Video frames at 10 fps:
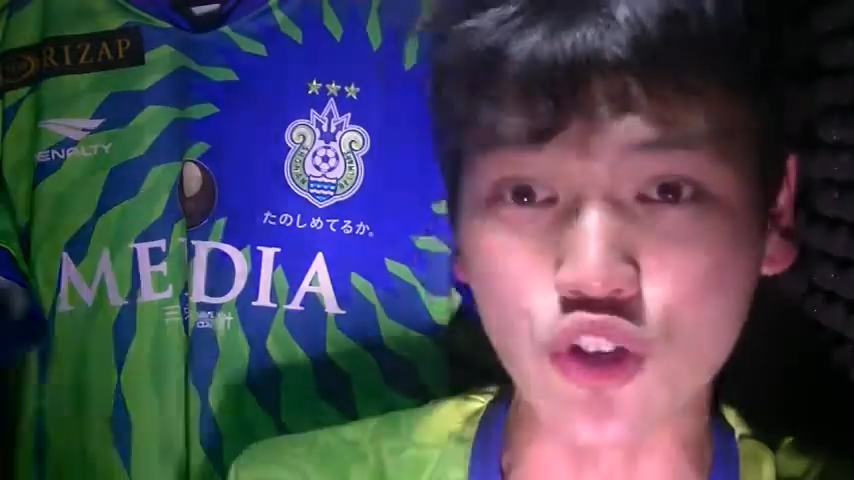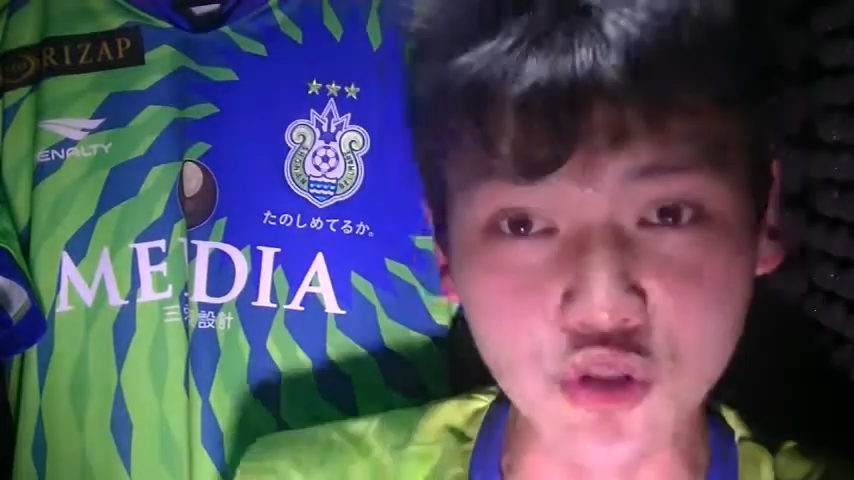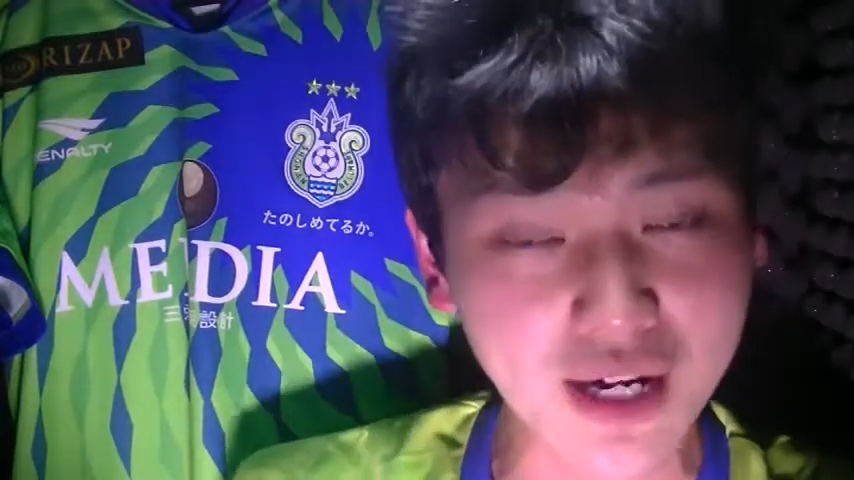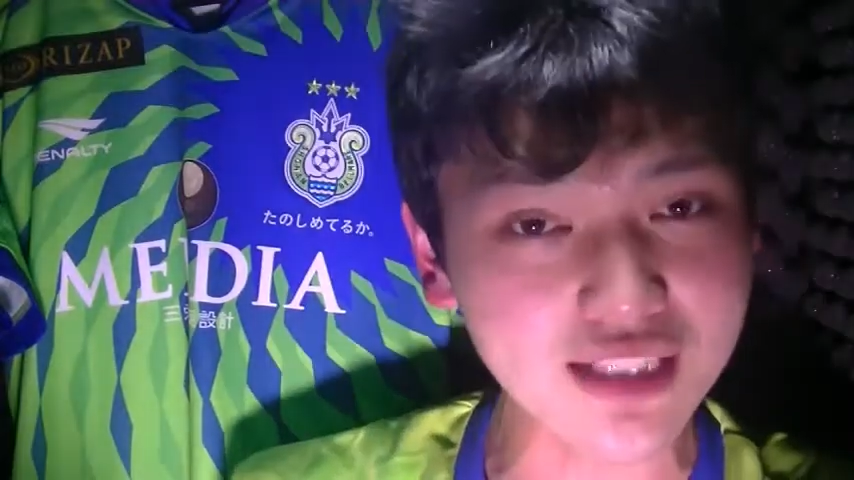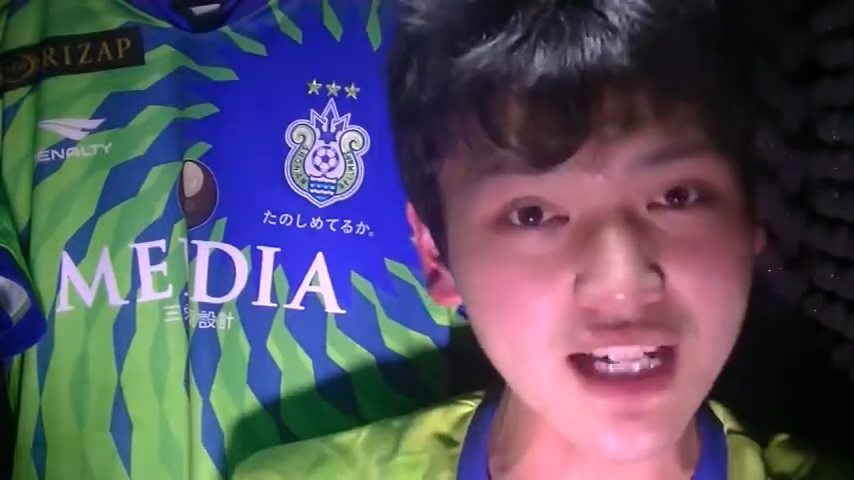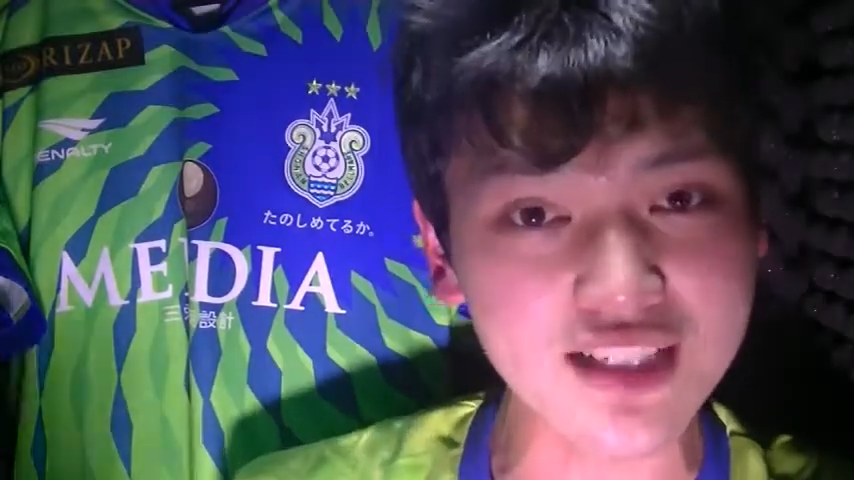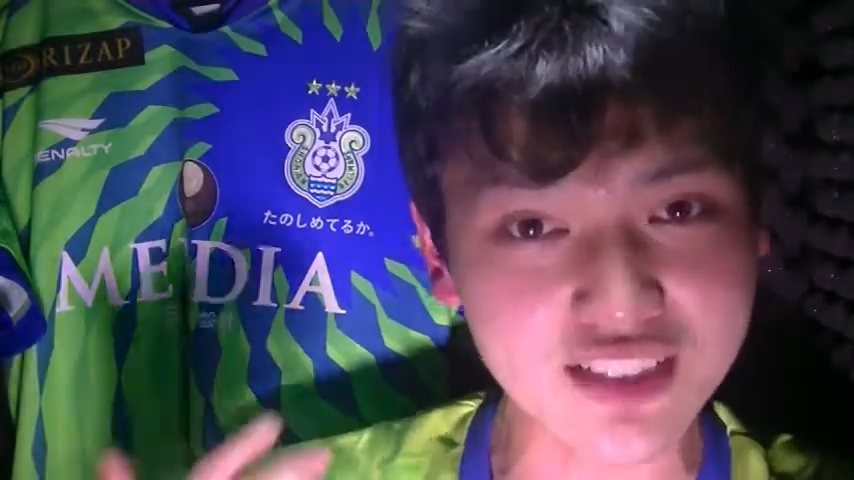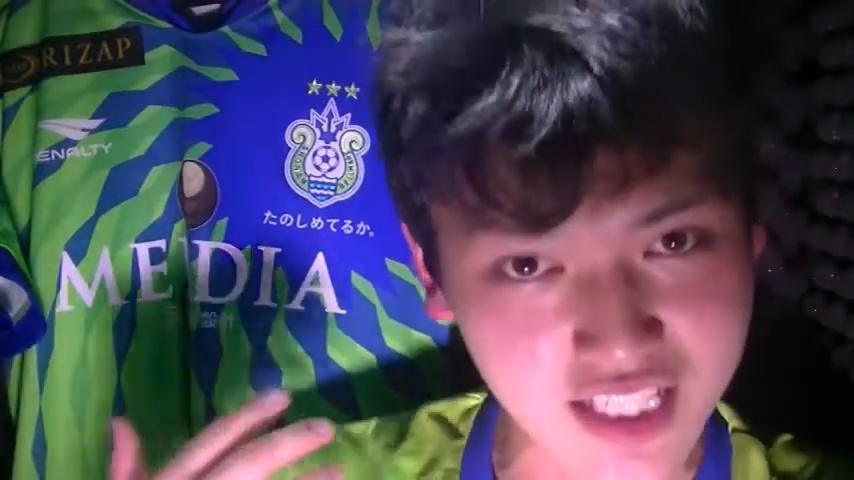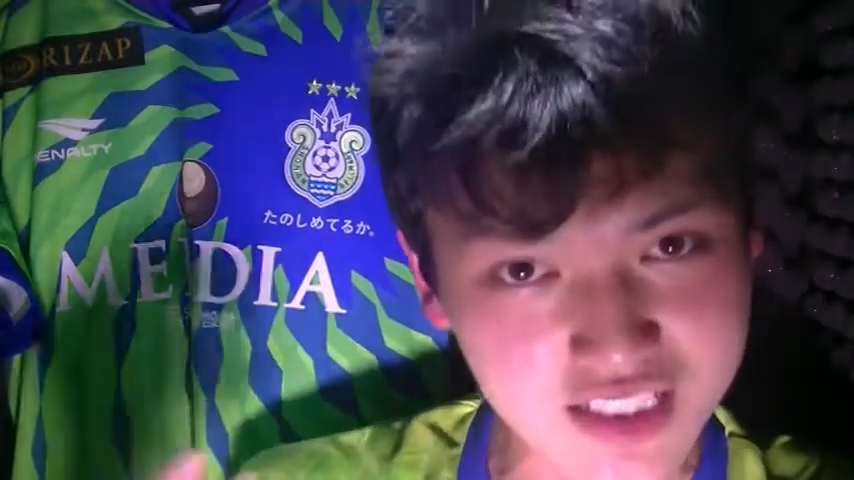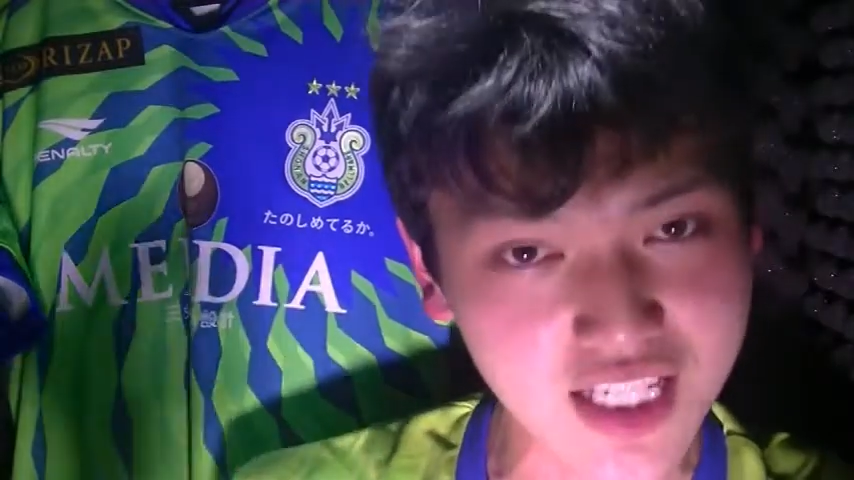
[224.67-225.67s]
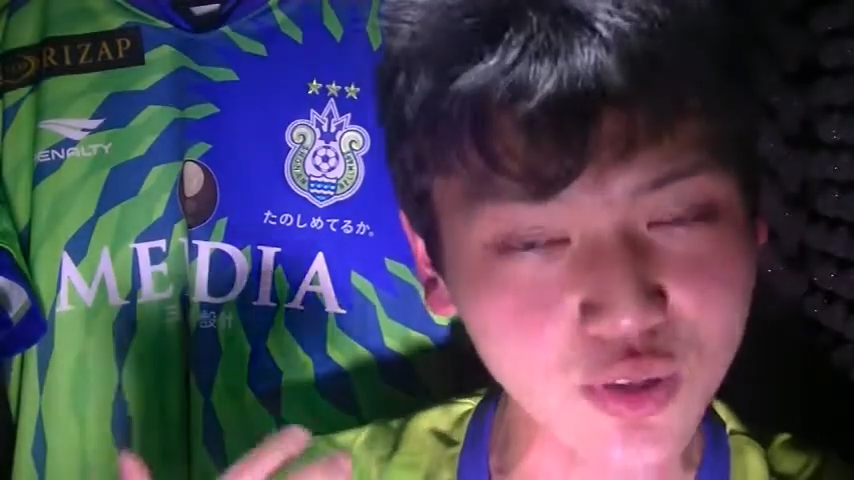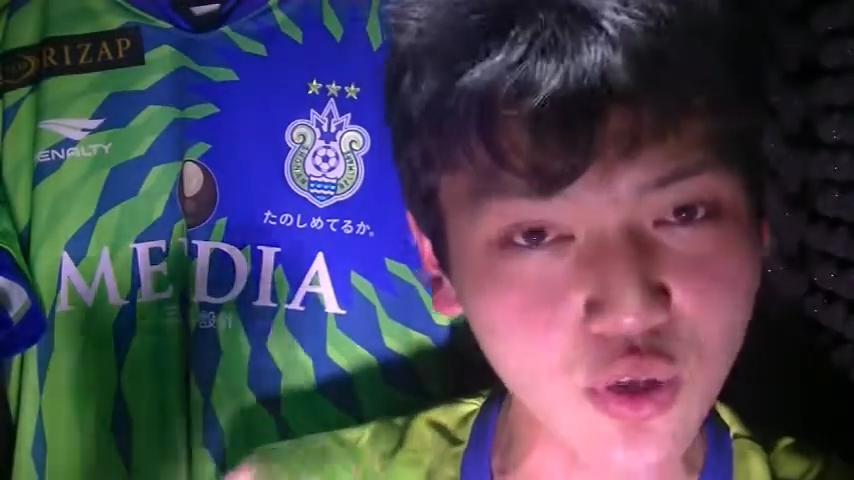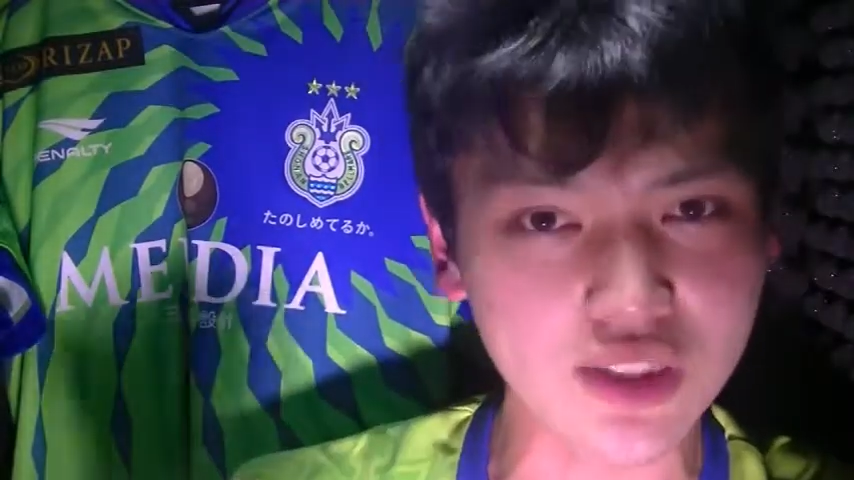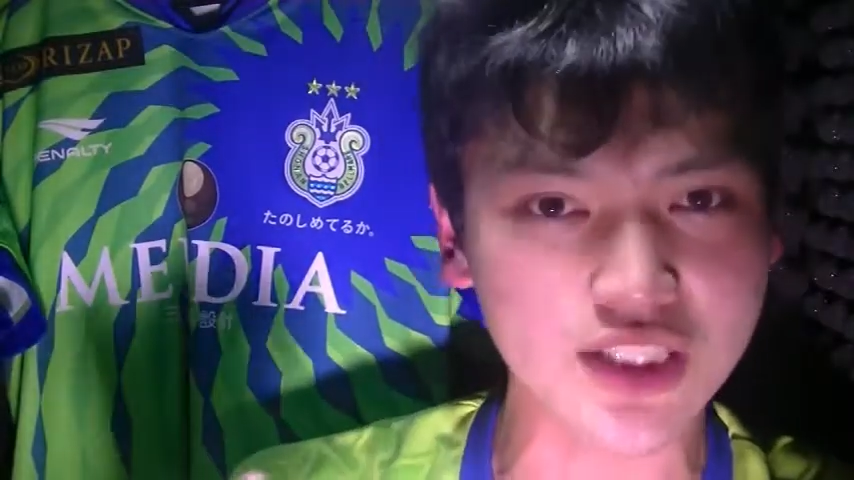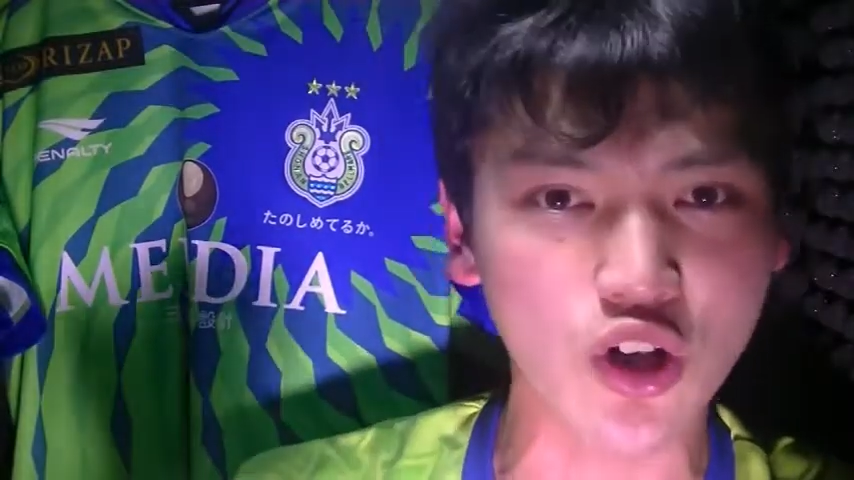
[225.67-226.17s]
生まれた先制
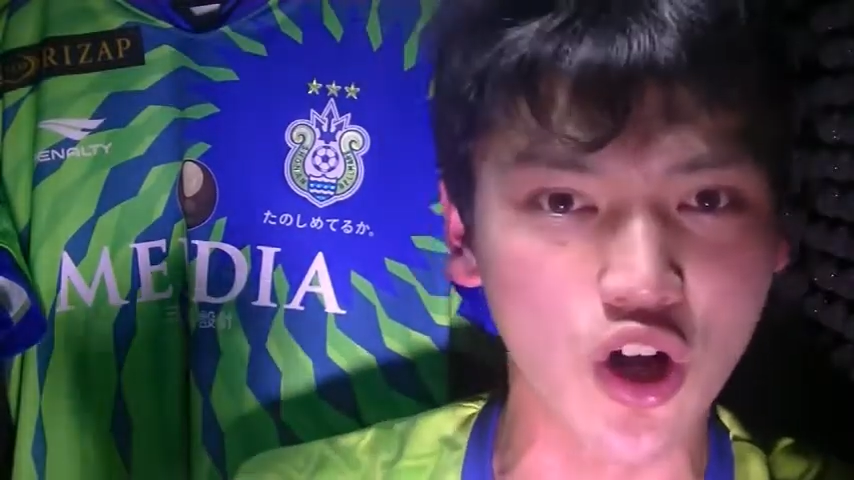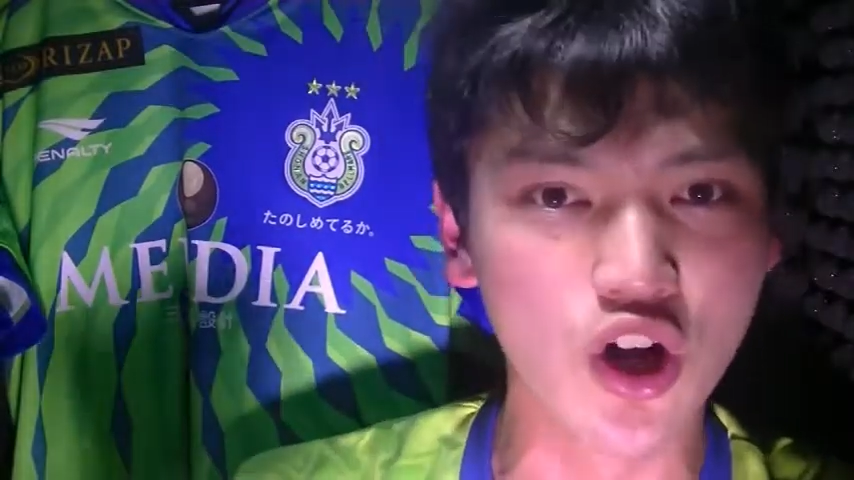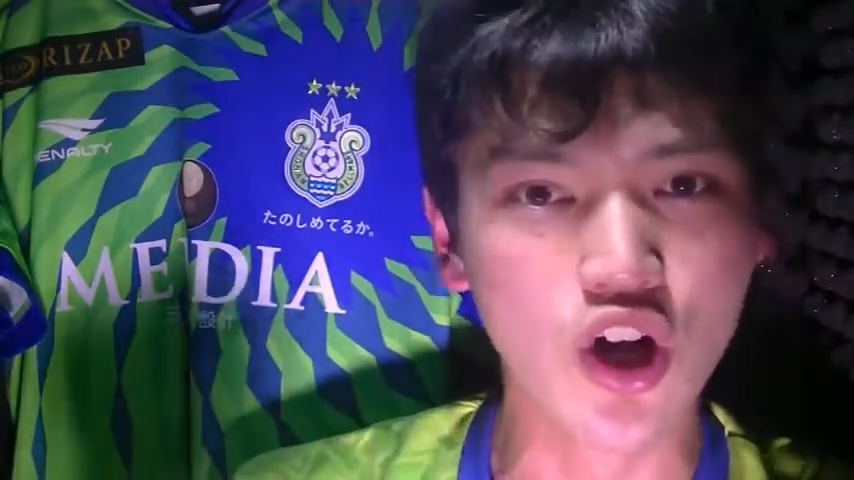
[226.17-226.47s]
ゴールだと